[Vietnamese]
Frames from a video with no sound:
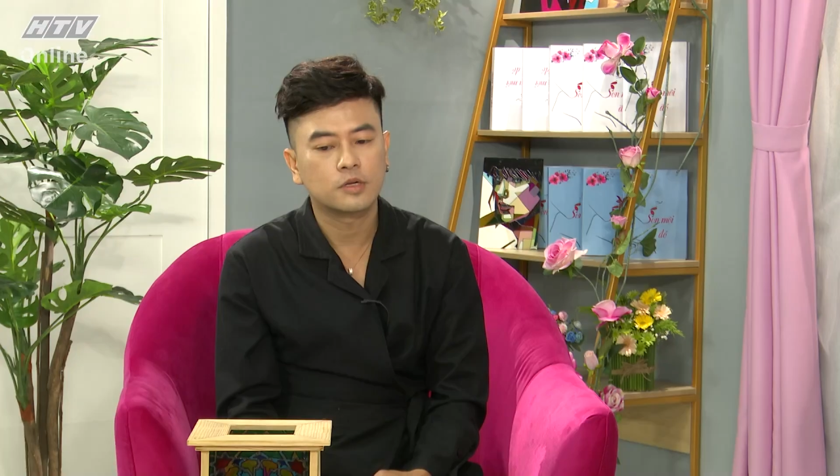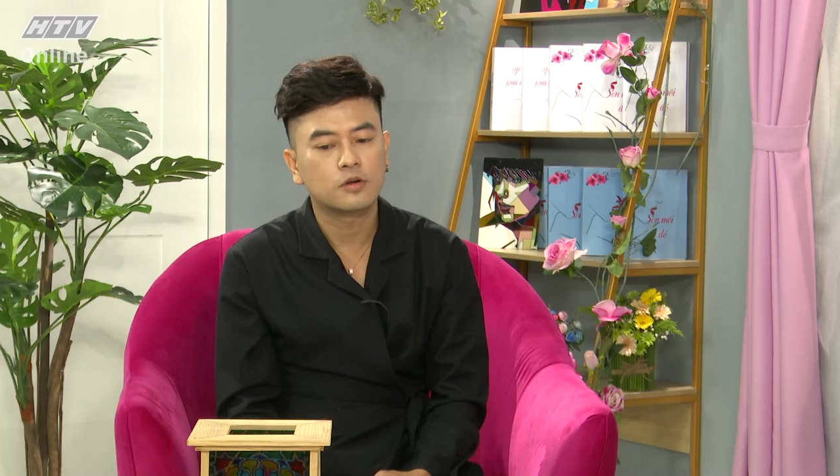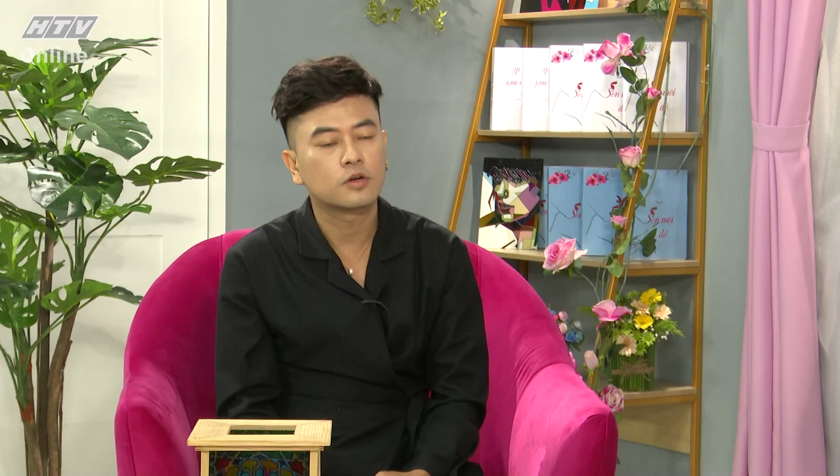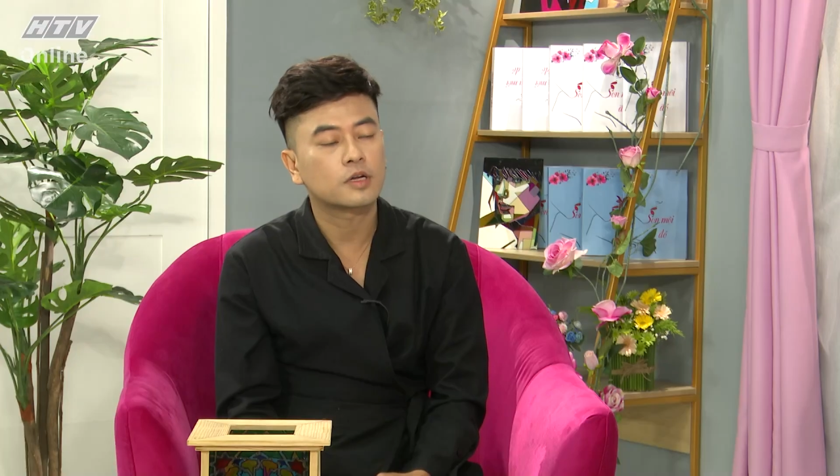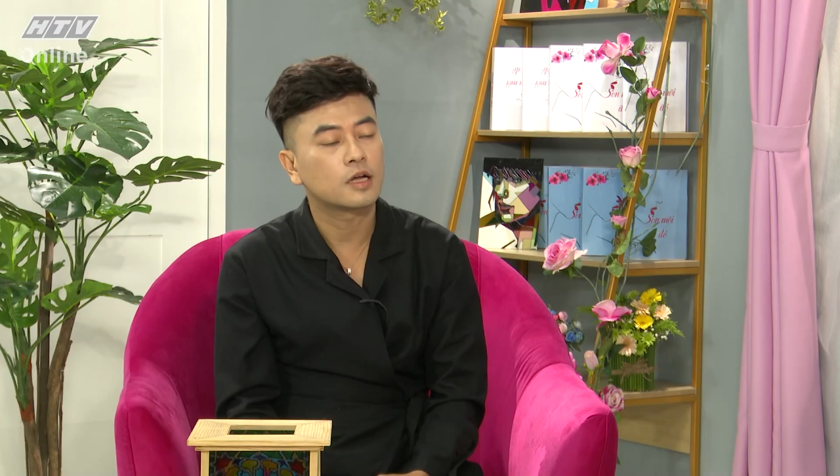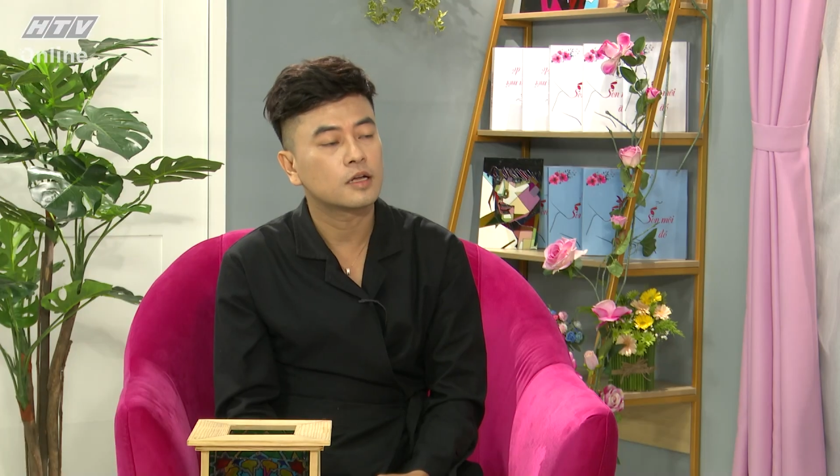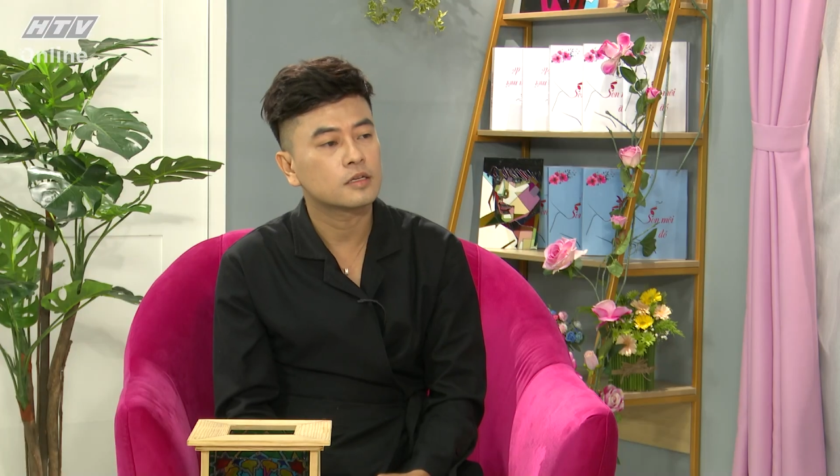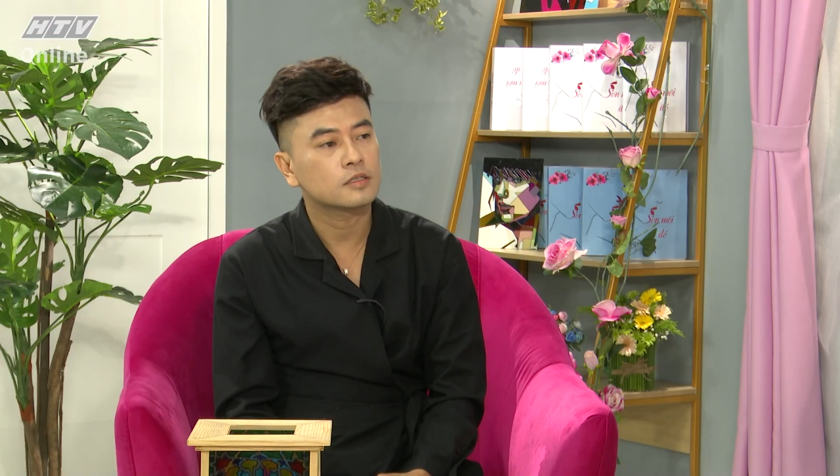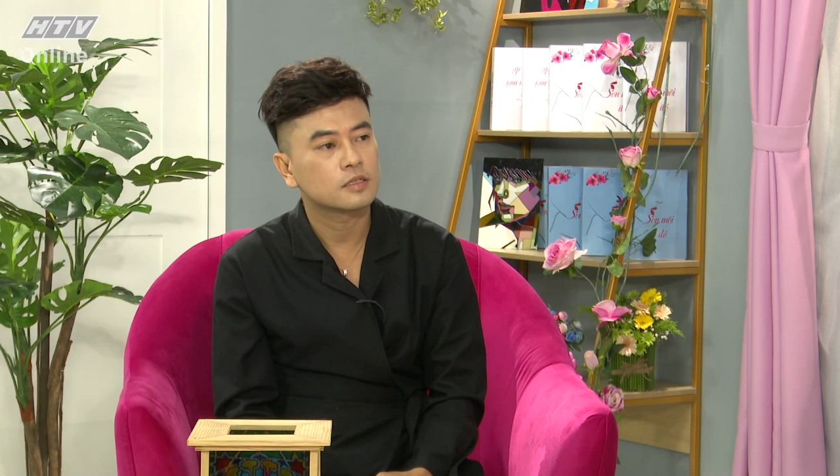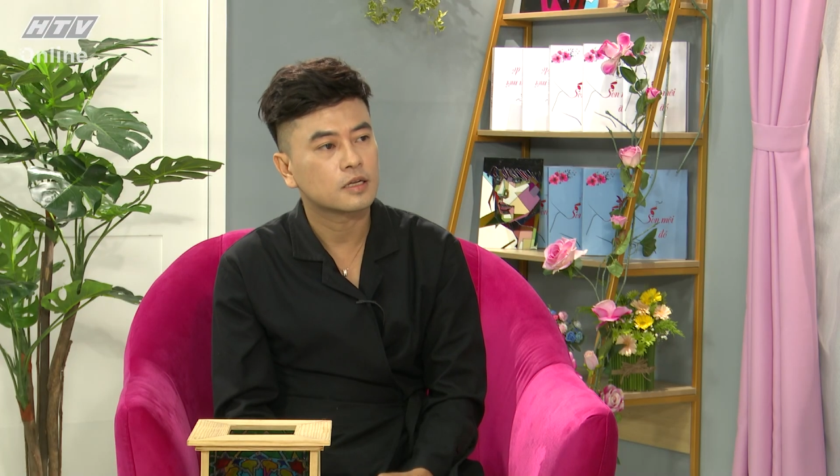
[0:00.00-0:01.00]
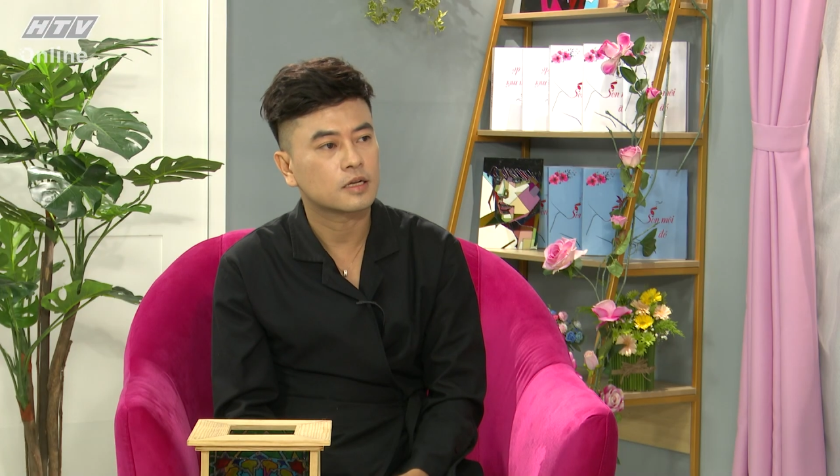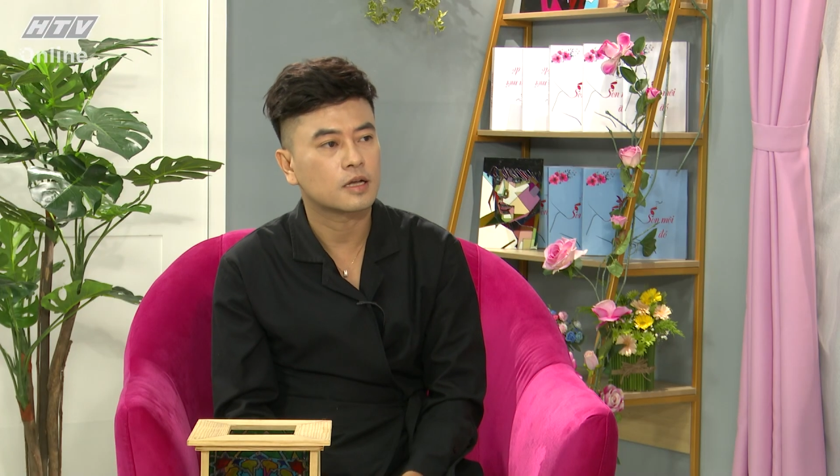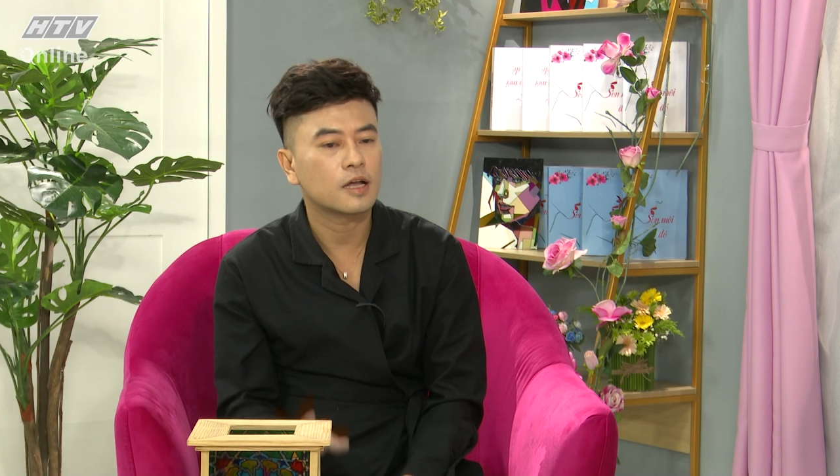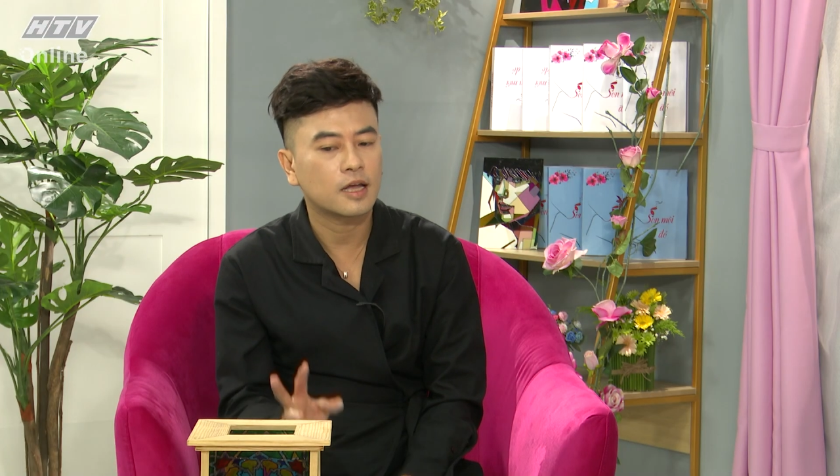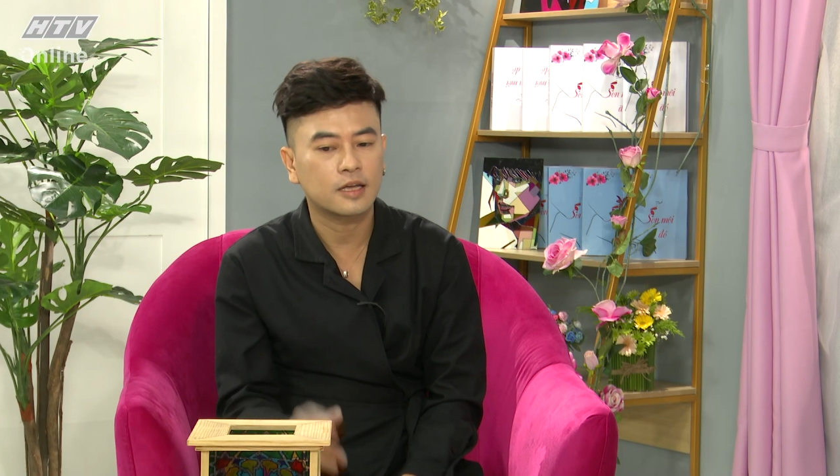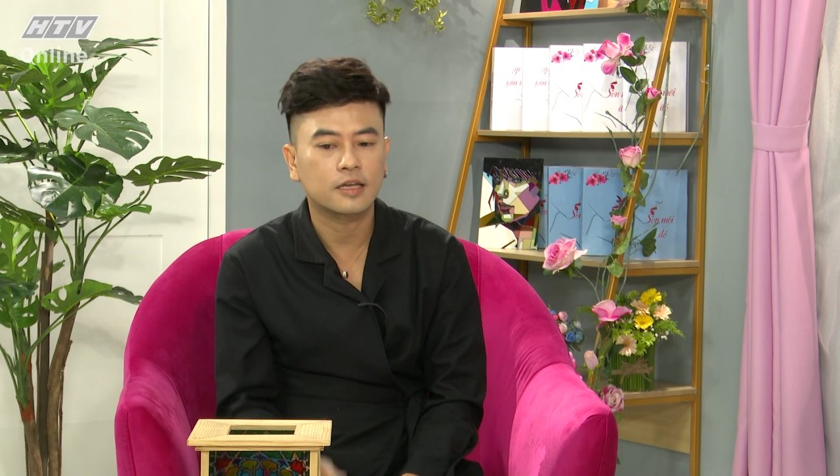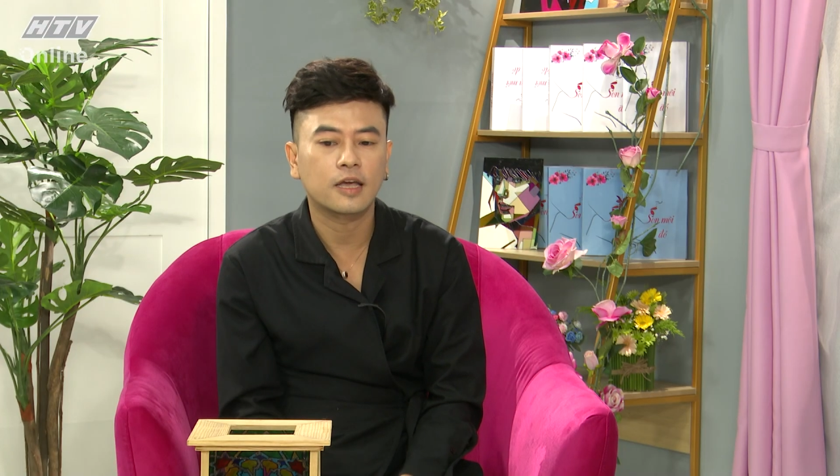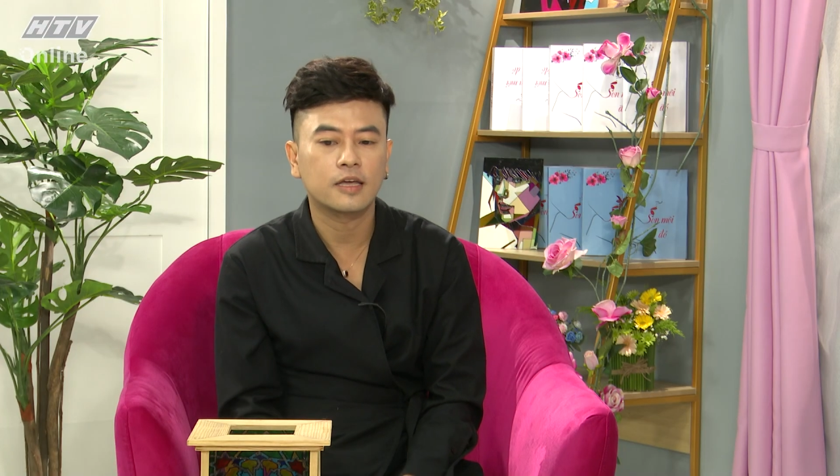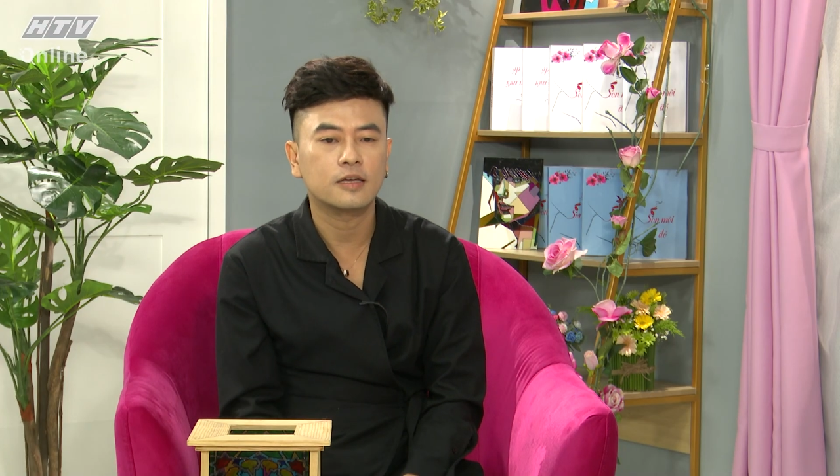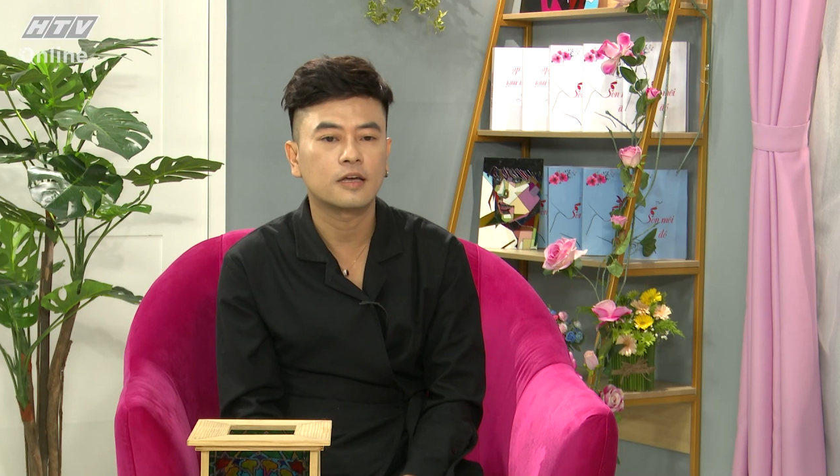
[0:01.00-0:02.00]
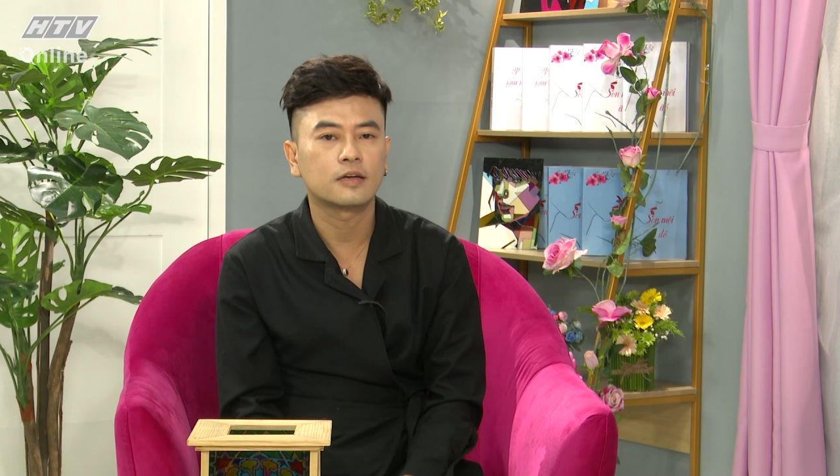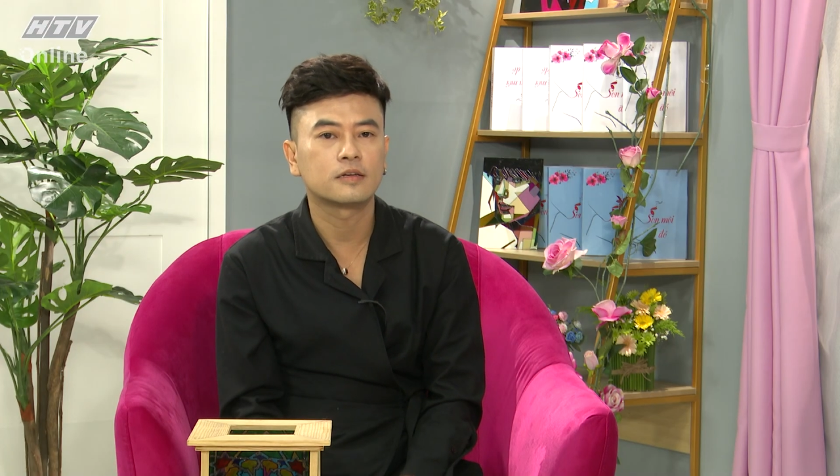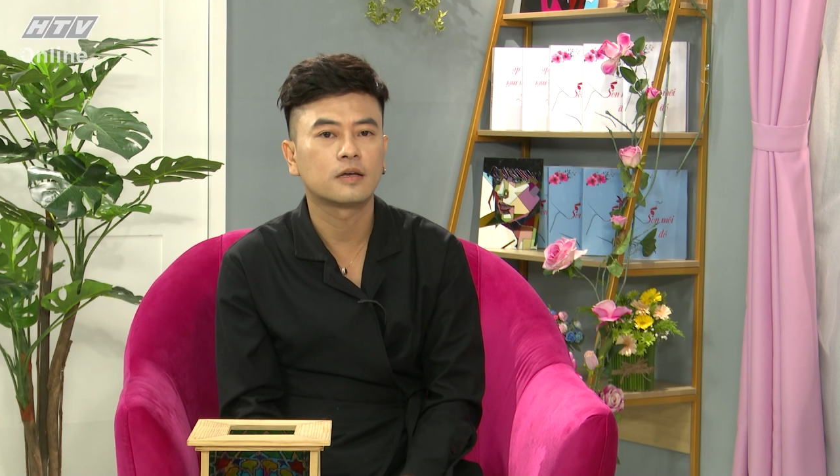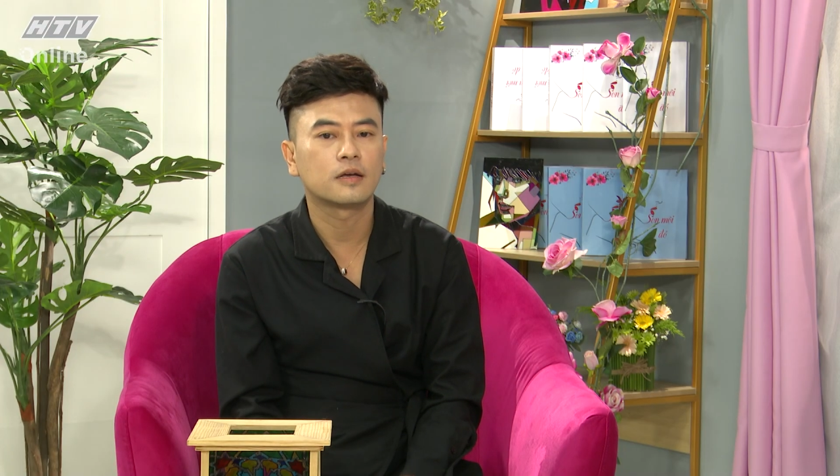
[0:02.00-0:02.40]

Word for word: bên Khôi có có hai cái ờ,